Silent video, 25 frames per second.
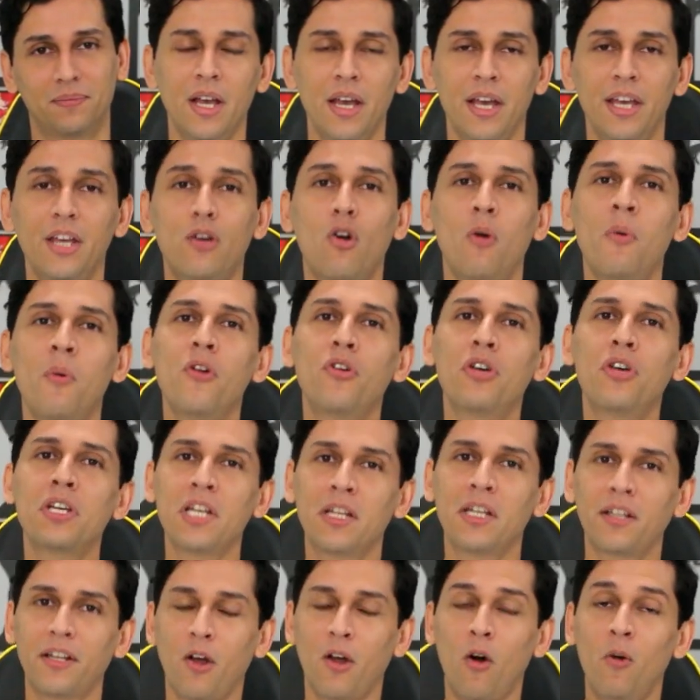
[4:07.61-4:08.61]
E como eu disse
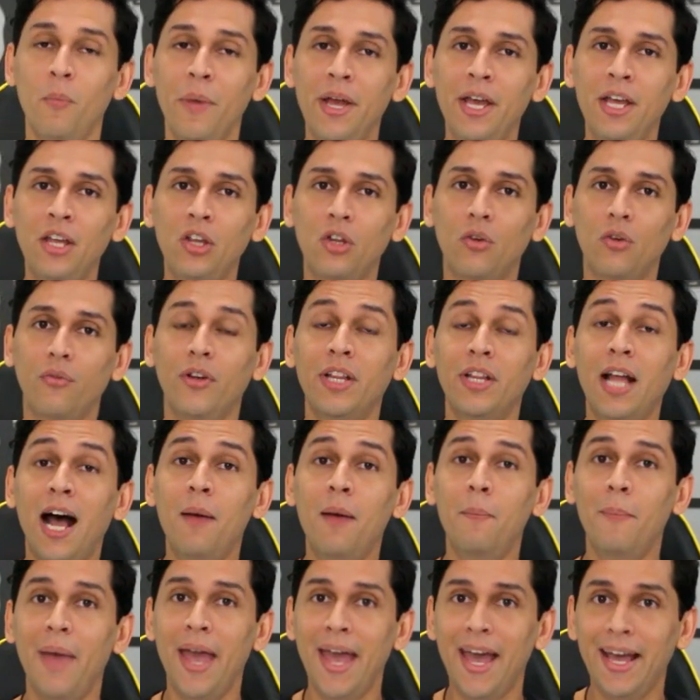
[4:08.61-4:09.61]
anteriormente, foi na
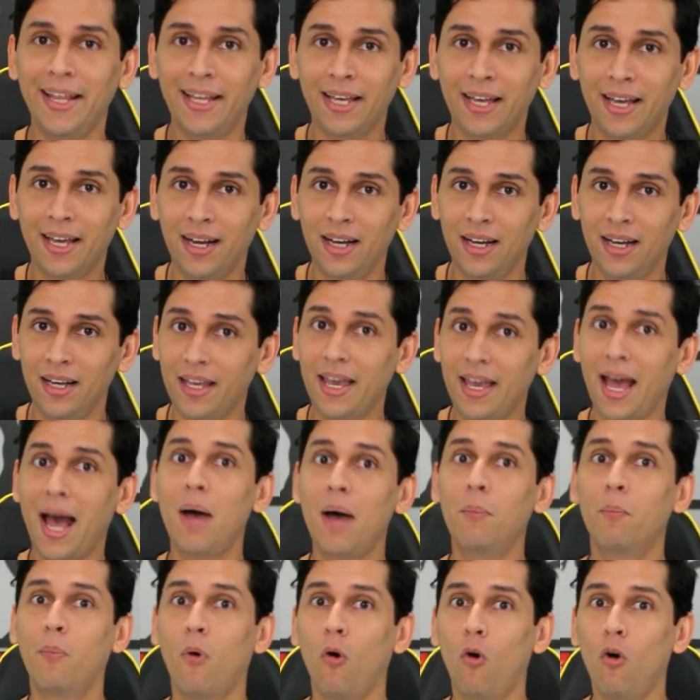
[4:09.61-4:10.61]
América que a
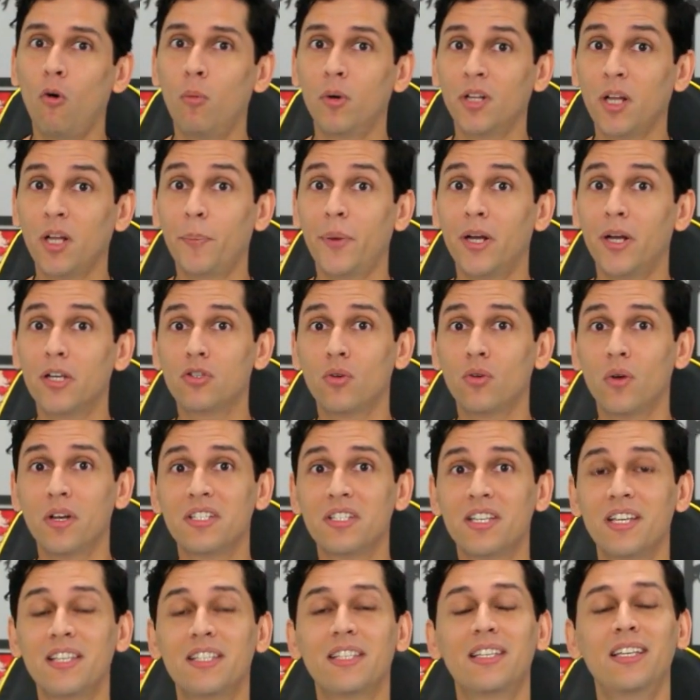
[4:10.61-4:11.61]
abóbora passou a
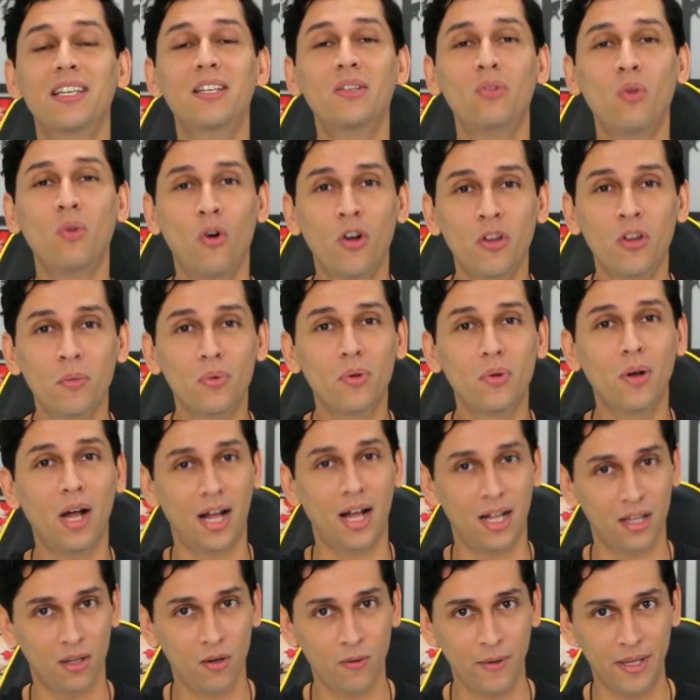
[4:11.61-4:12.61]
ser sinônimo do
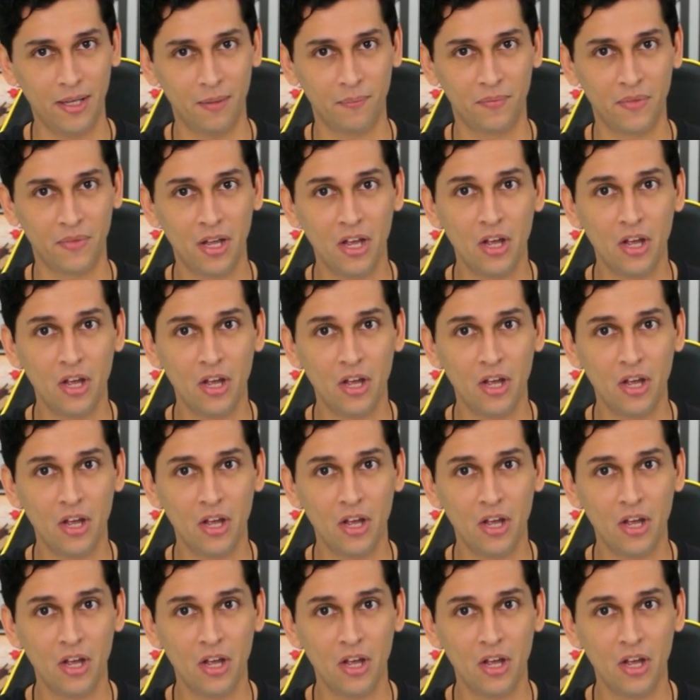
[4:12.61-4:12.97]
Halloween.